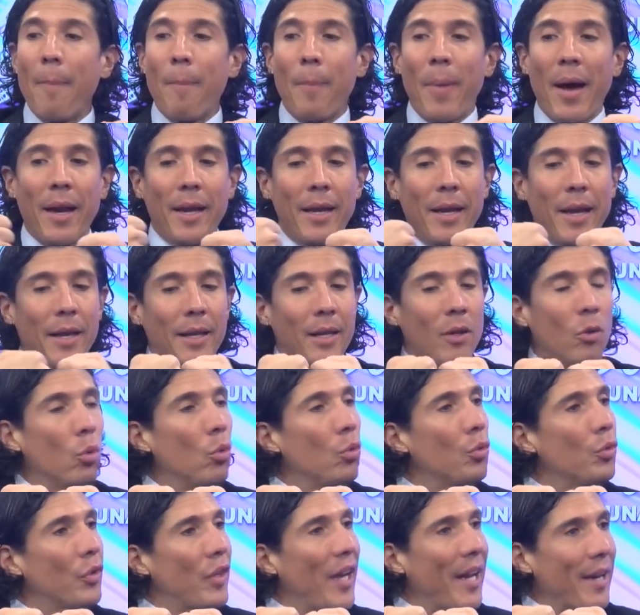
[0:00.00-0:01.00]
aparear y
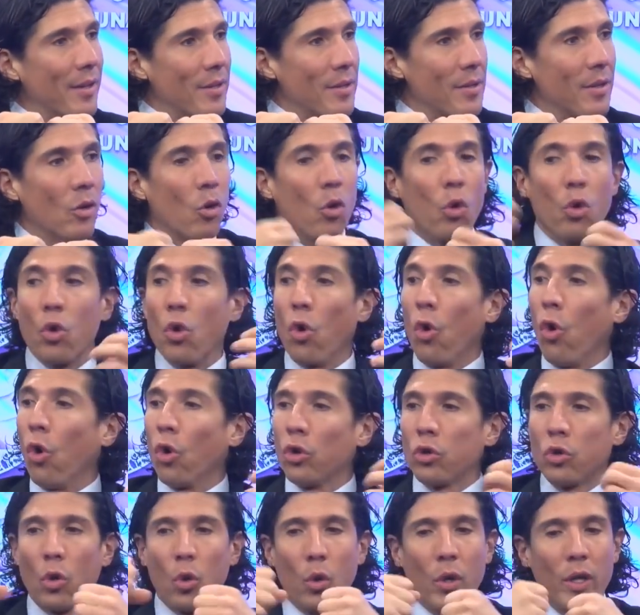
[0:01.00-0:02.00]
juntarse con
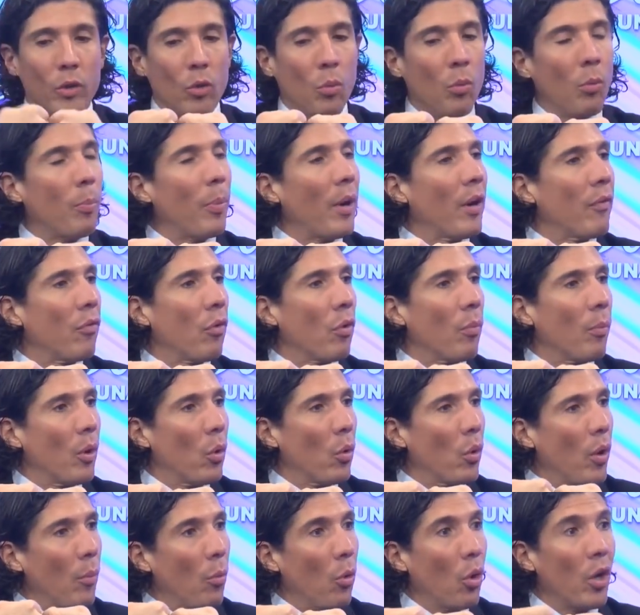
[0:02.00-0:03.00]
otro átomo para
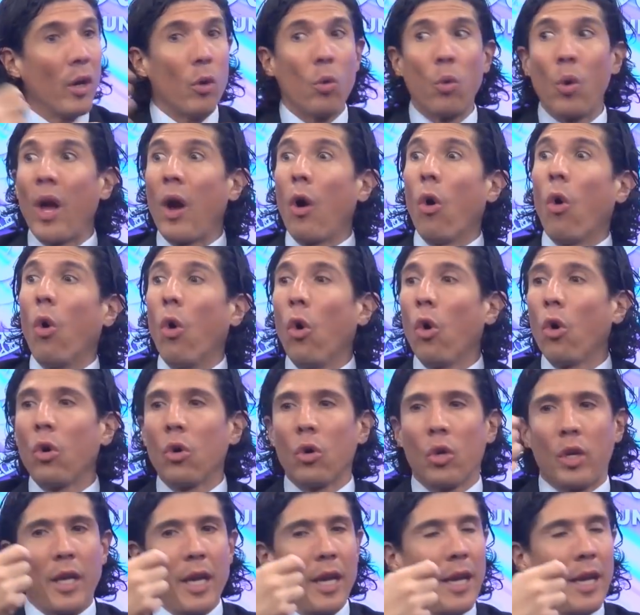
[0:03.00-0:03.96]
formar una molécula o